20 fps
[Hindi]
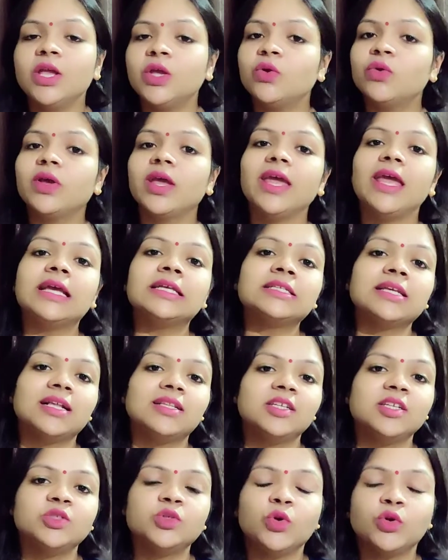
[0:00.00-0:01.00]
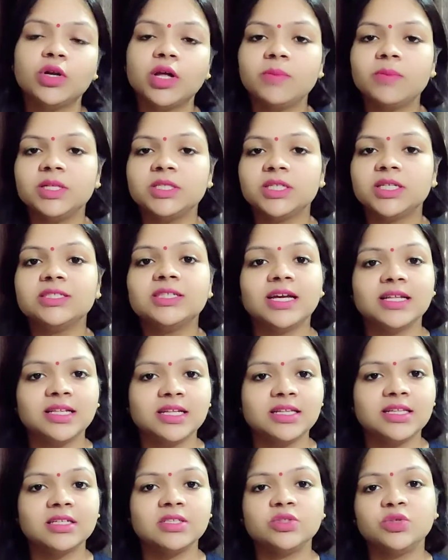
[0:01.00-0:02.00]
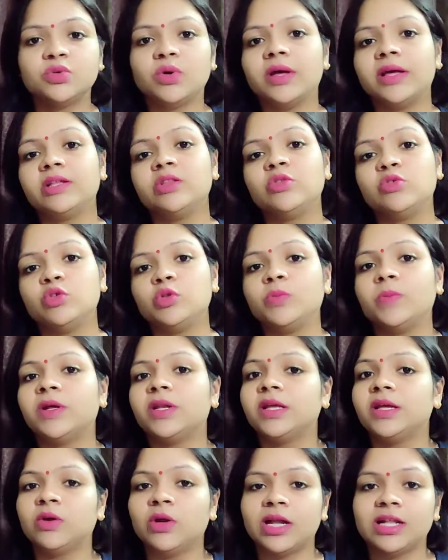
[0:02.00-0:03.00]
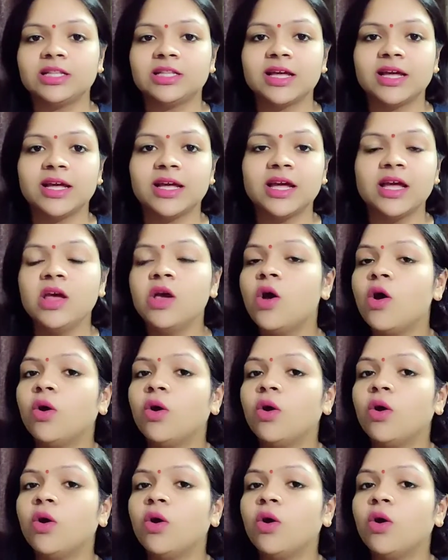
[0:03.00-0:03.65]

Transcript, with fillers: क्योंकि एक साल से छोटा बच्चा ज्यादातर जो है दूध पर ही रहता है